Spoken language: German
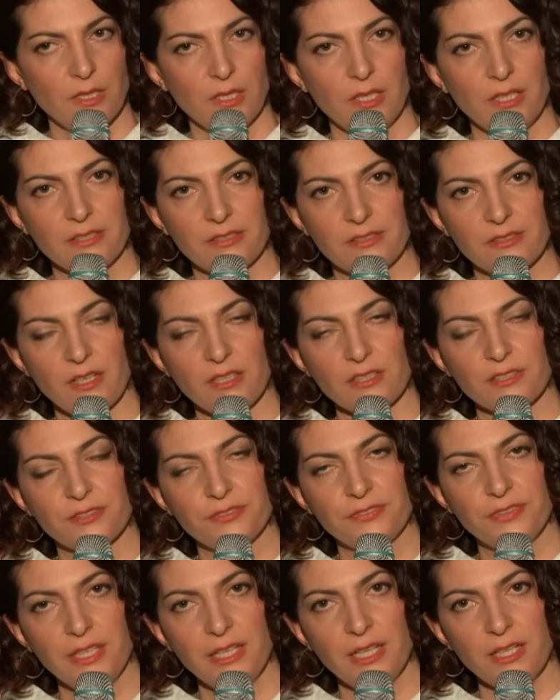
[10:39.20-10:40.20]
Ist das
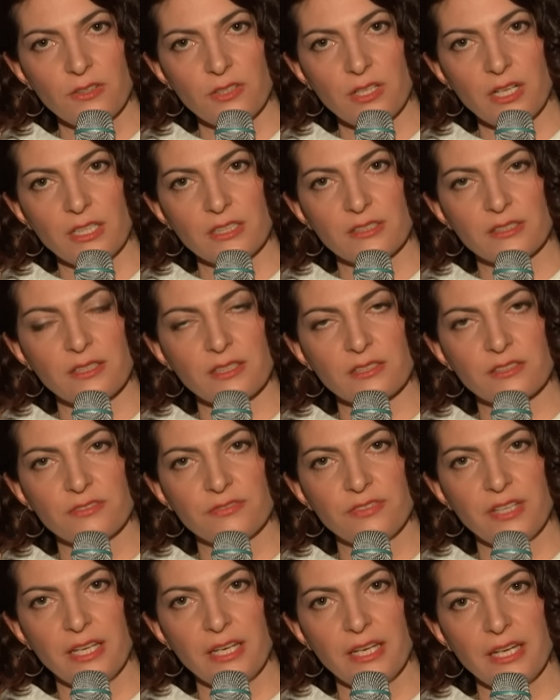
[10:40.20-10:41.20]
viel oder ist
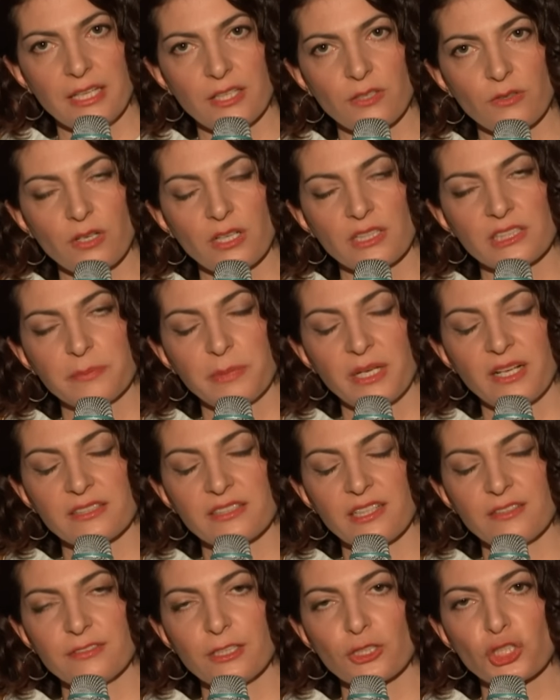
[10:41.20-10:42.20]
das wenig oder ist mir das
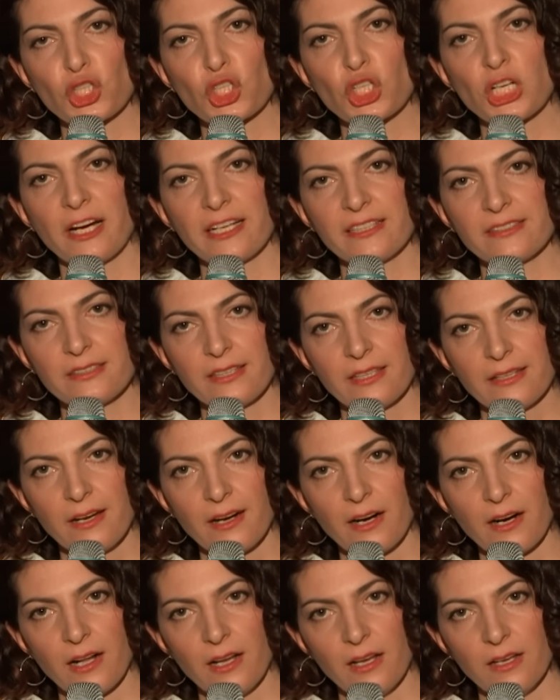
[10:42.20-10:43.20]
einfach
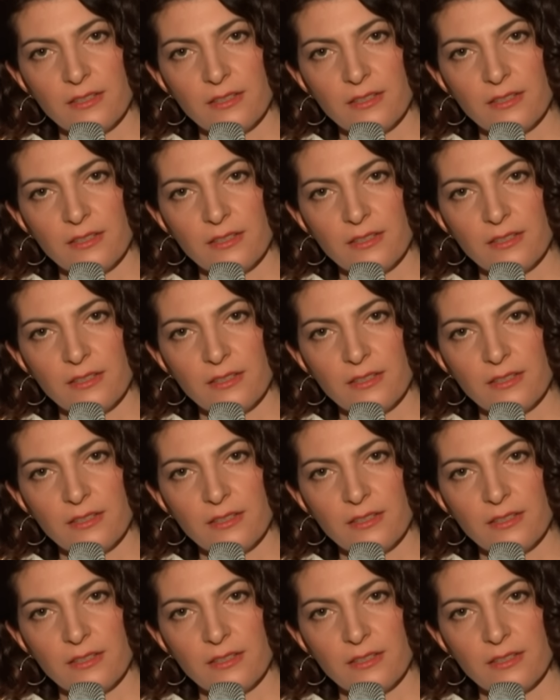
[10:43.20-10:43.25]
scheißegal?